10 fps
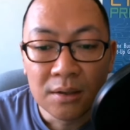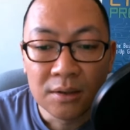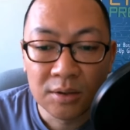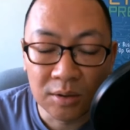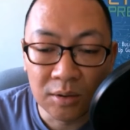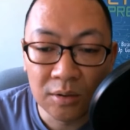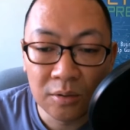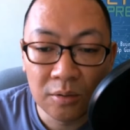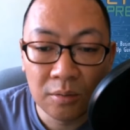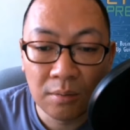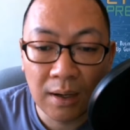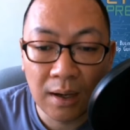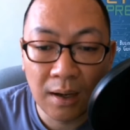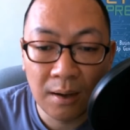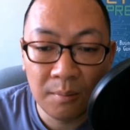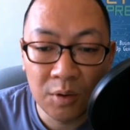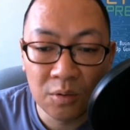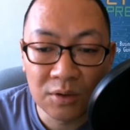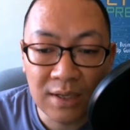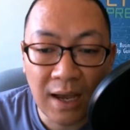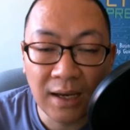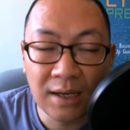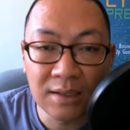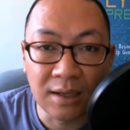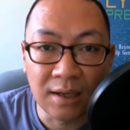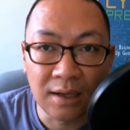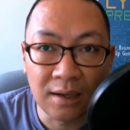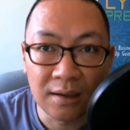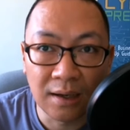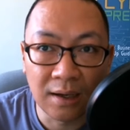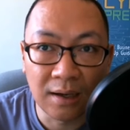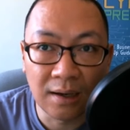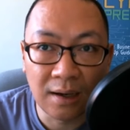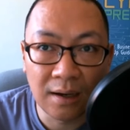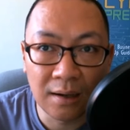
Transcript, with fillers: So, um, yung sa akin kasi, uh,